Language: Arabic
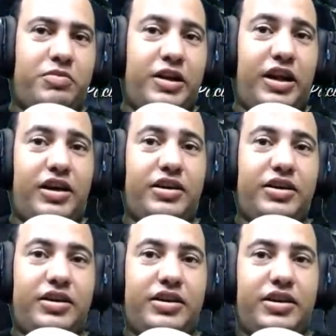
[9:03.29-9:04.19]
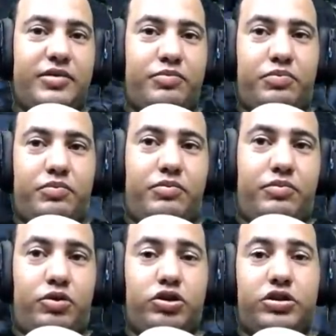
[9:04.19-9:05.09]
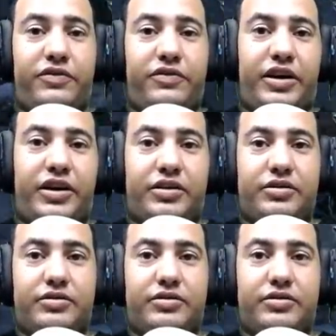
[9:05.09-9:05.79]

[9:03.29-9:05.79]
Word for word: منها مت فعلا